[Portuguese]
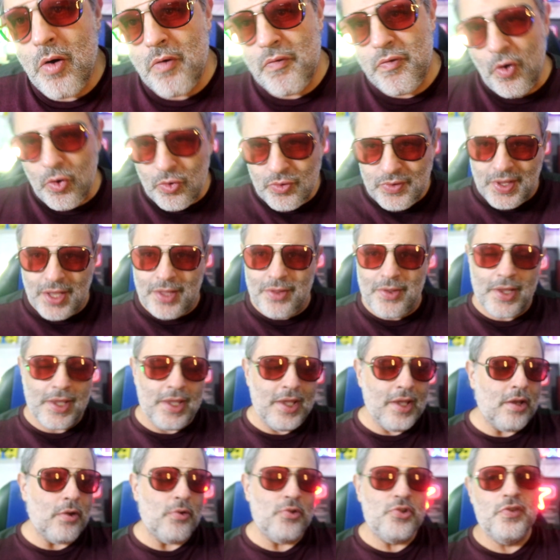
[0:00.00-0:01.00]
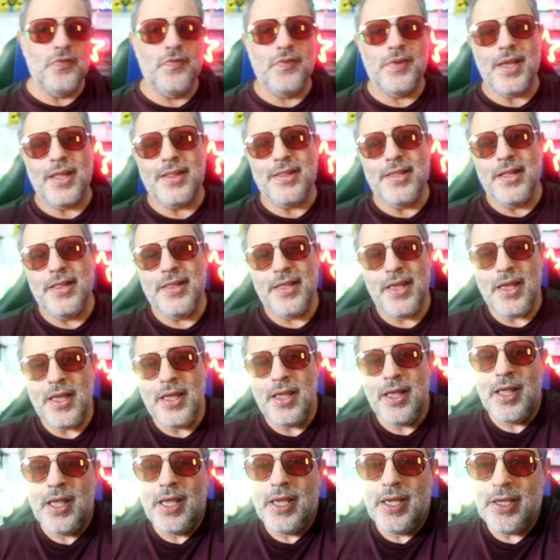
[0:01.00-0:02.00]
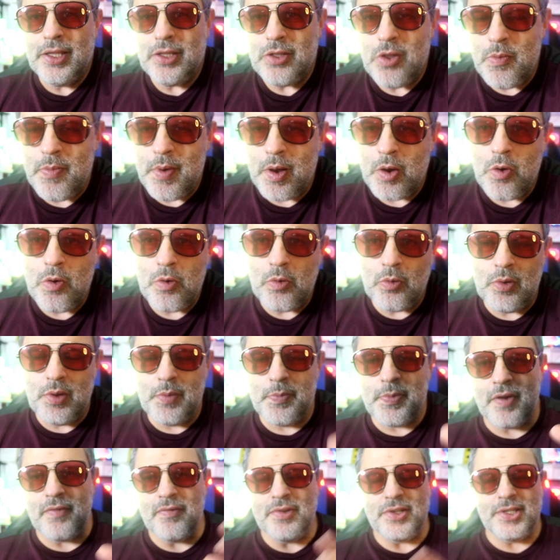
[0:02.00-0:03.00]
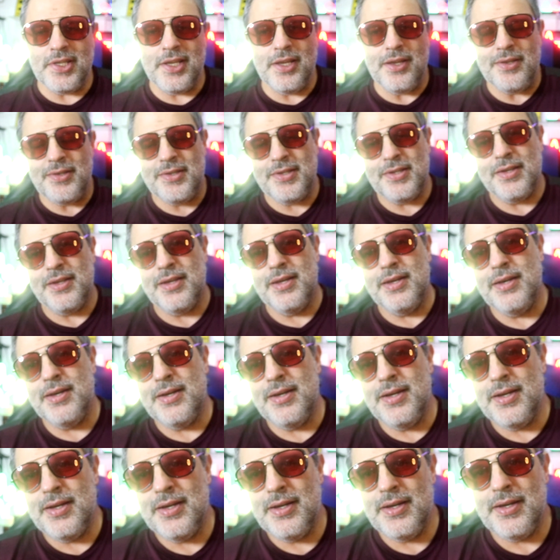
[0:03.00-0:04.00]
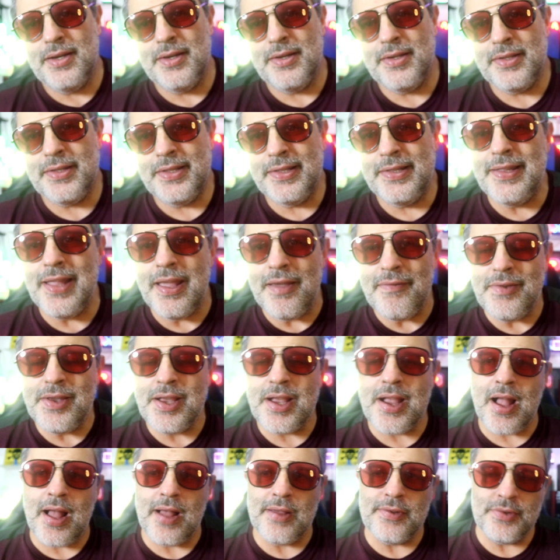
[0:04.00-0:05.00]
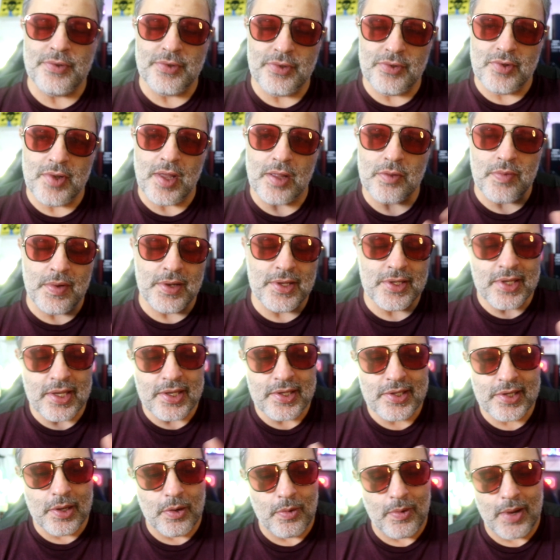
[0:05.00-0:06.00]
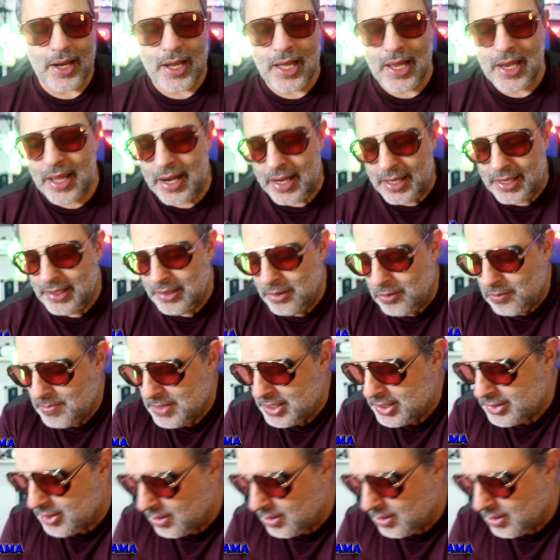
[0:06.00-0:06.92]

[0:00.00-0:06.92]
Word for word: voltando aqui que eu tive que atender, então para concluir para vocês, é, teve casos de atualização. A galera que não manja